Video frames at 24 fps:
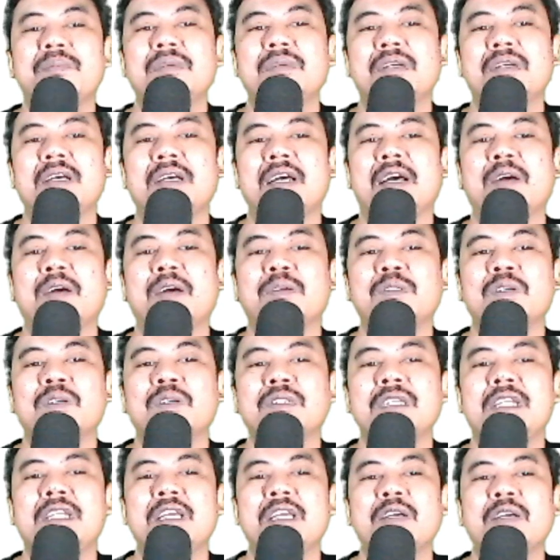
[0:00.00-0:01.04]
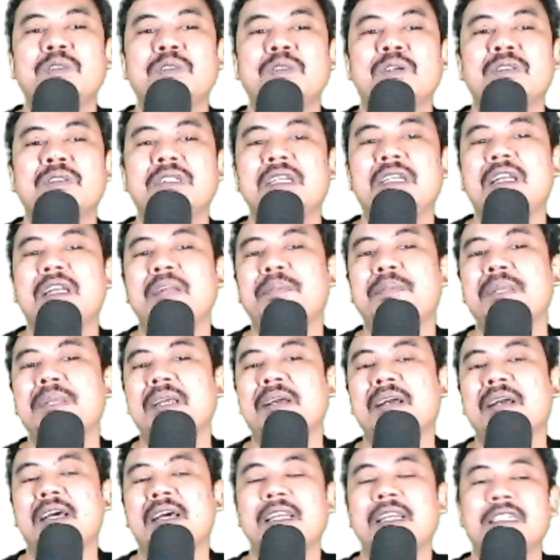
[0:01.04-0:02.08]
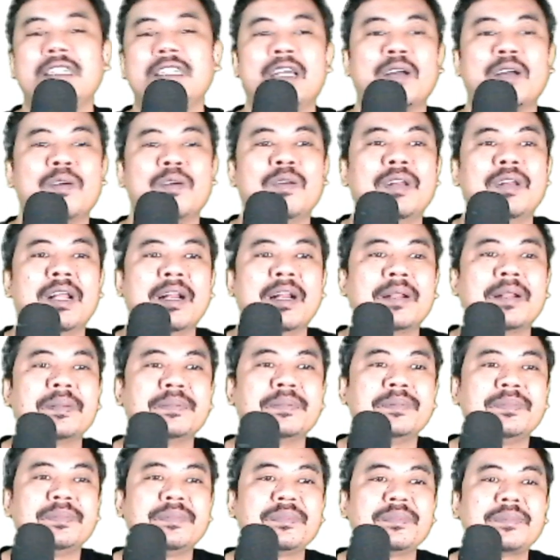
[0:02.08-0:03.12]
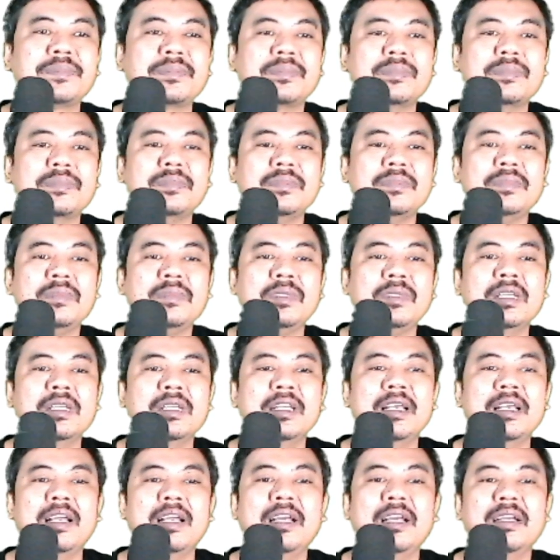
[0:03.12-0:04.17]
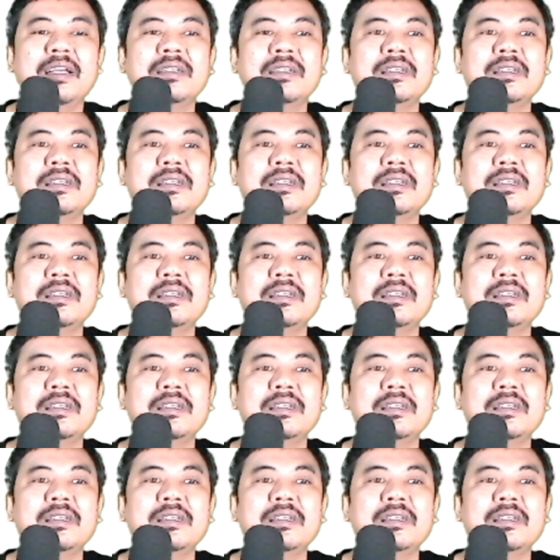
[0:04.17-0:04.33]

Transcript: uh, ujung sini ke ujung sini namanya garis diagonal. Ya,